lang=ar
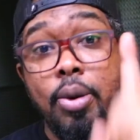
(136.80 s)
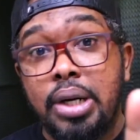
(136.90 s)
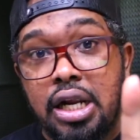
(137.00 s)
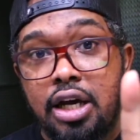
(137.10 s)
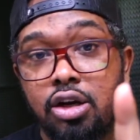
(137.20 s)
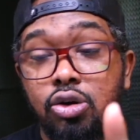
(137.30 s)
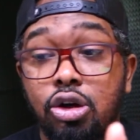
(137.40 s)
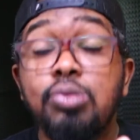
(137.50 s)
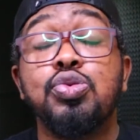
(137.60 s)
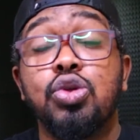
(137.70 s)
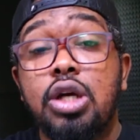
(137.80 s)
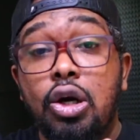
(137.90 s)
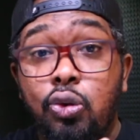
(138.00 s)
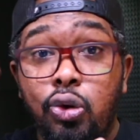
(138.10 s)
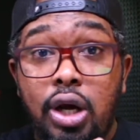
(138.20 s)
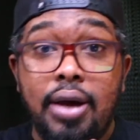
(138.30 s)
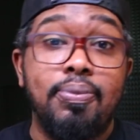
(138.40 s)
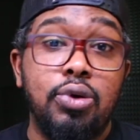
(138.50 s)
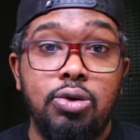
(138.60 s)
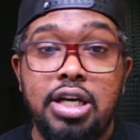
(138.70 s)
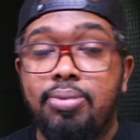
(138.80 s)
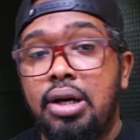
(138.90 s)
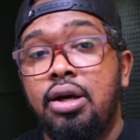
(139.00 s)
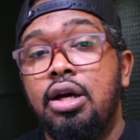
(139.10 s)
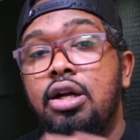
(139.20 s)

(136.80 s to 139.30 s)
ومن الان اقول لكم بسرعه روحوا حملوا اللعبه